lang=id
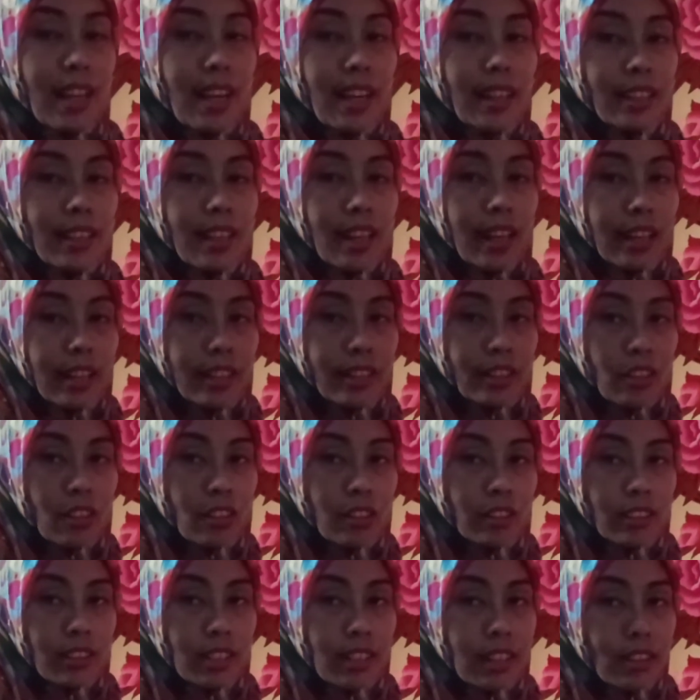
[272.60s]
ada
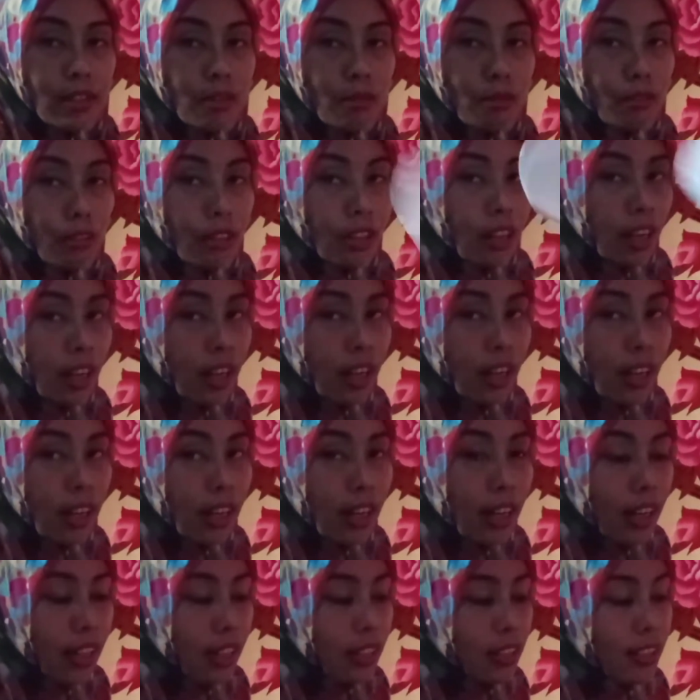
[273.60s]
entongnya
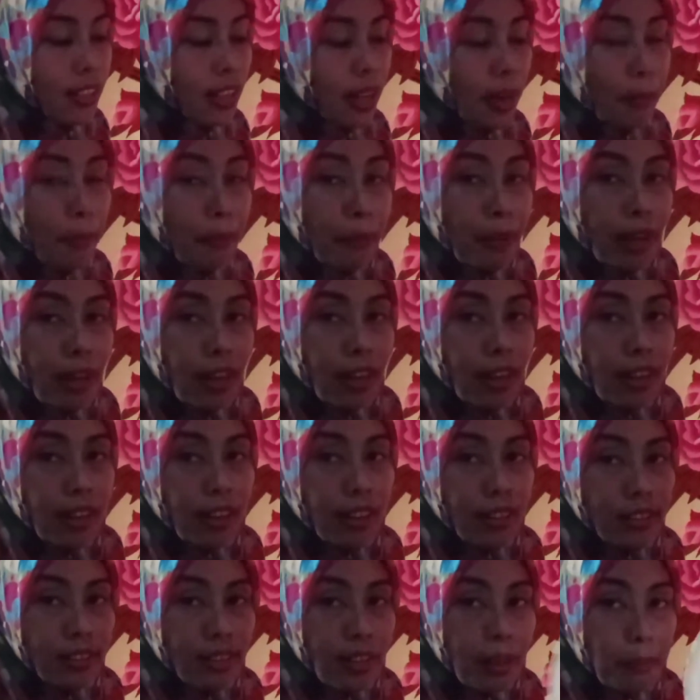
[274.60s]
juga sama
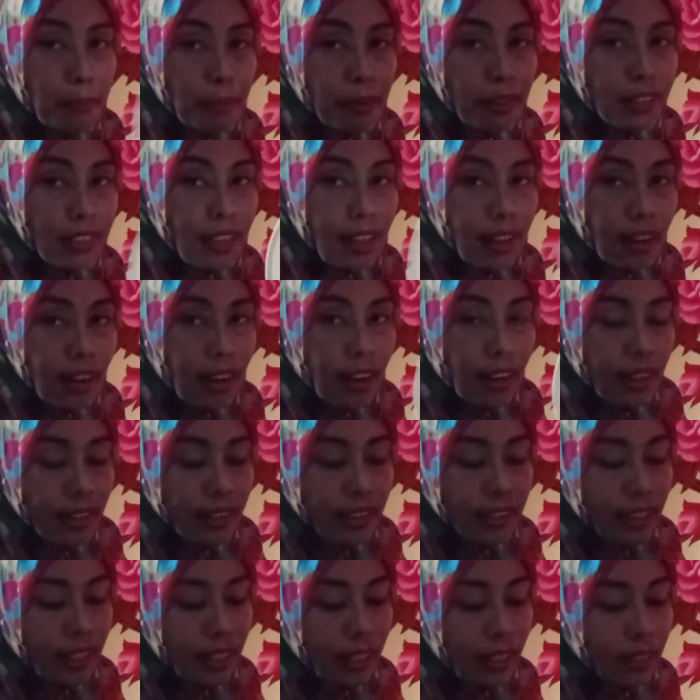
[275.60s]
sama
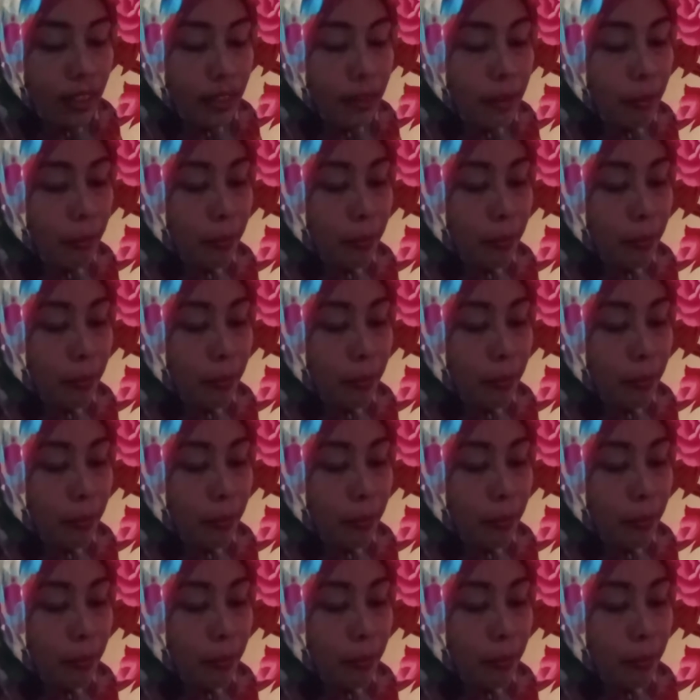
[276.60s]
sarangannya